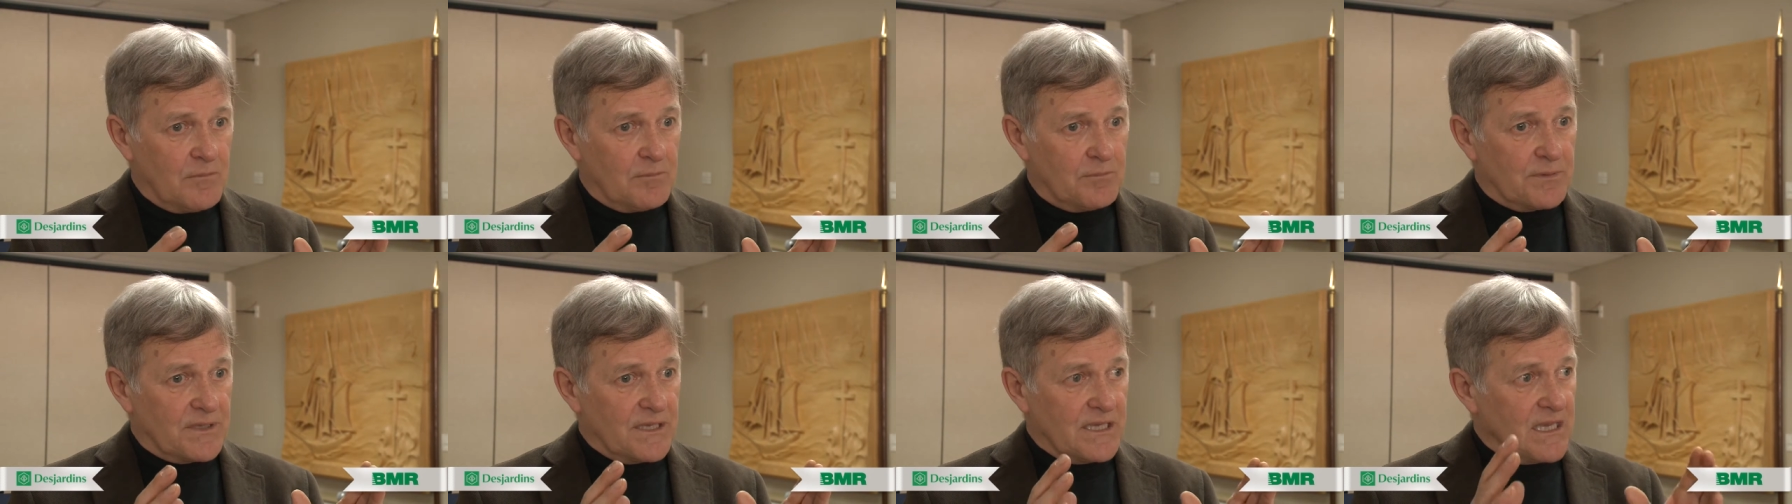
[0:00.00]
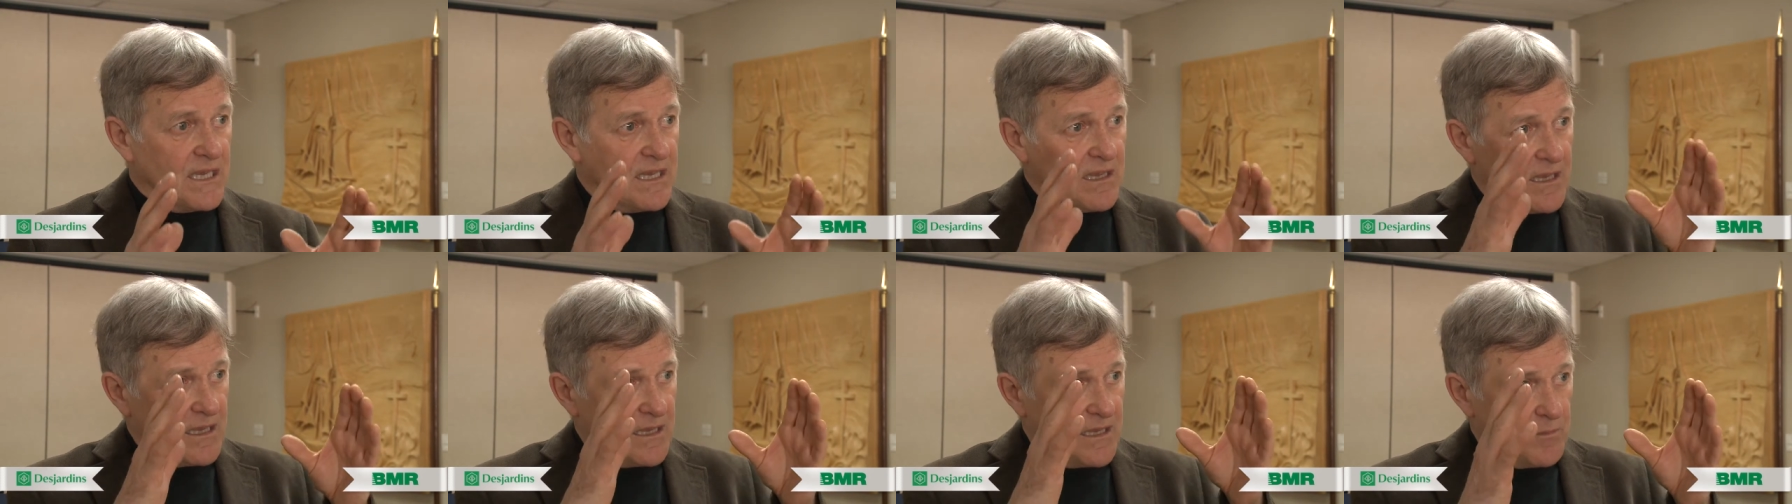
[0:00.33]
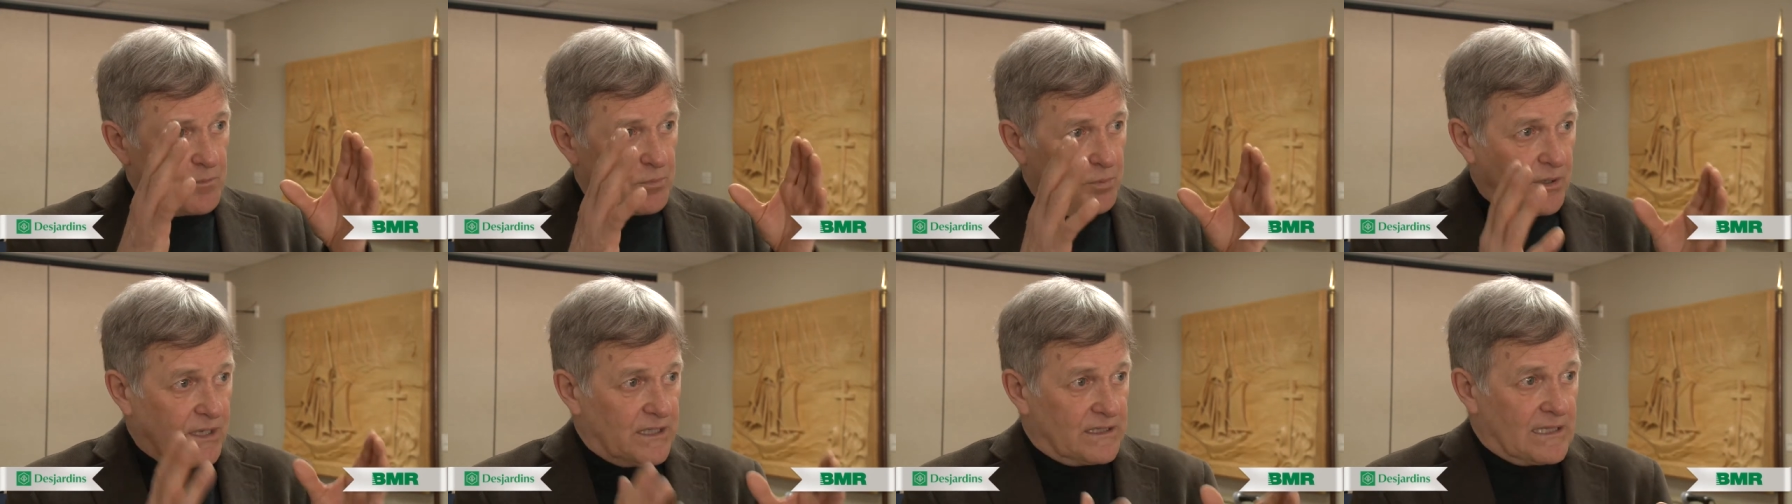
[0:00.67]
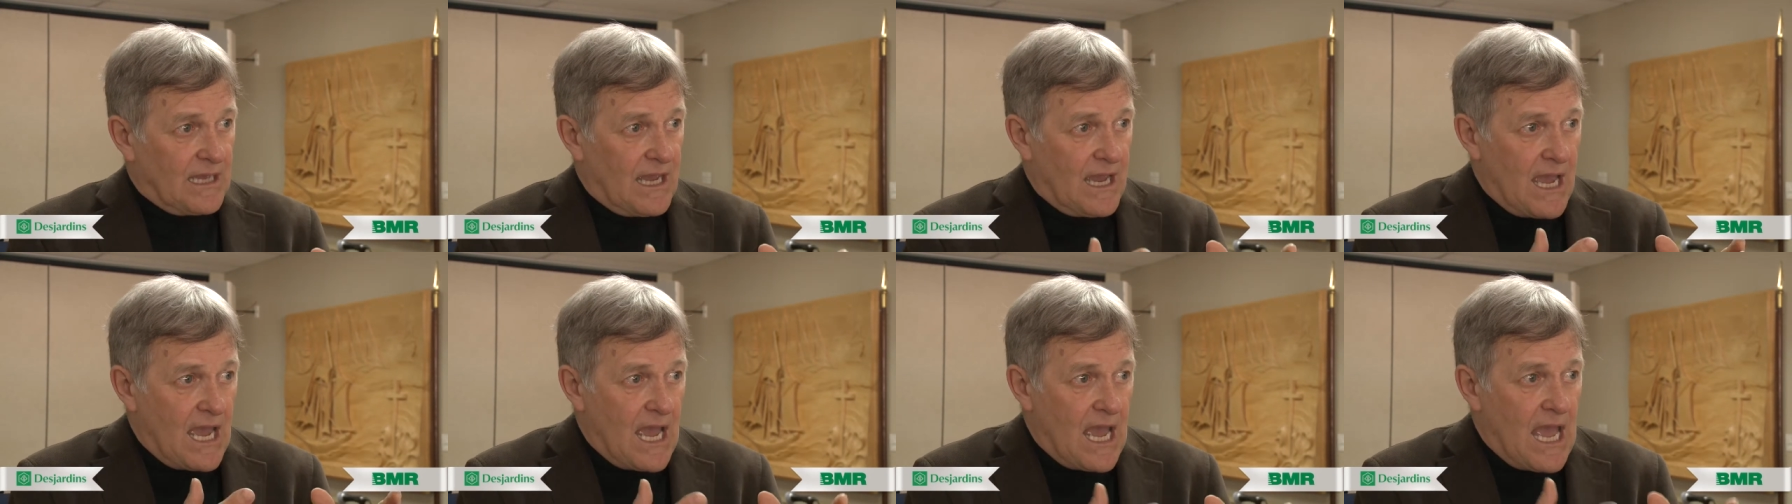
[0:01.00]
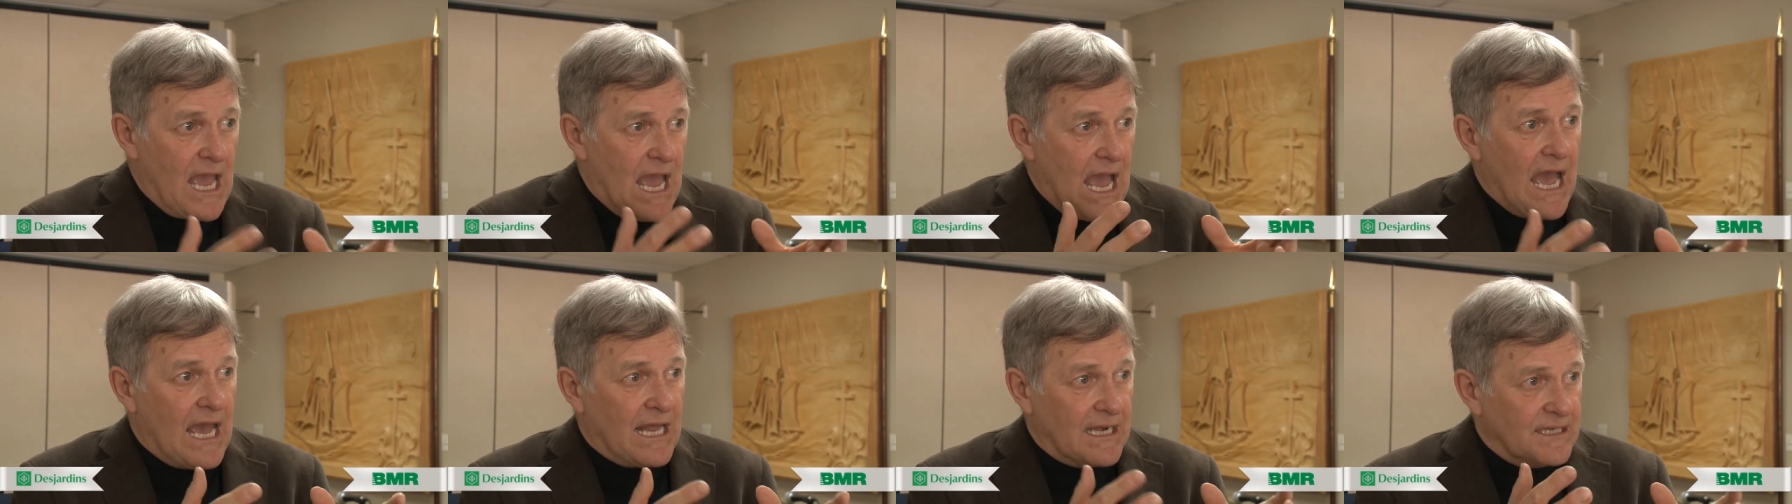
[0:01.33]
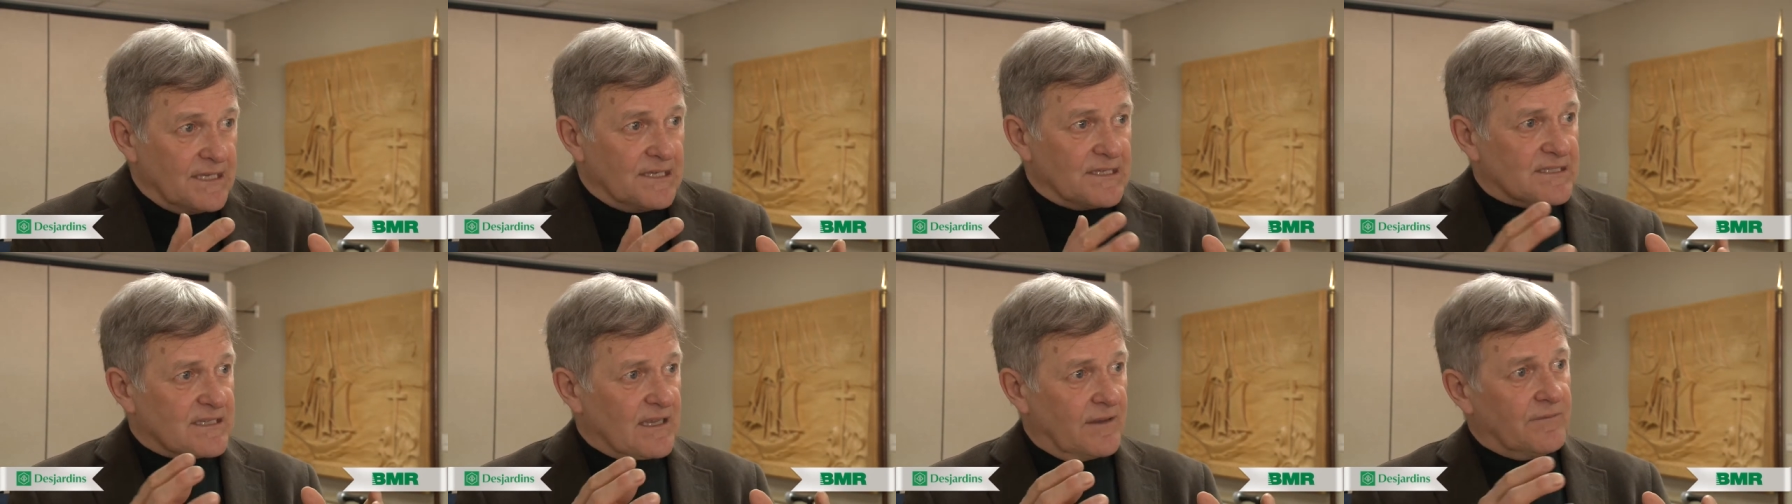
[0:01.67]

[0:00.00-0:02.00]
puis il peut être en, lice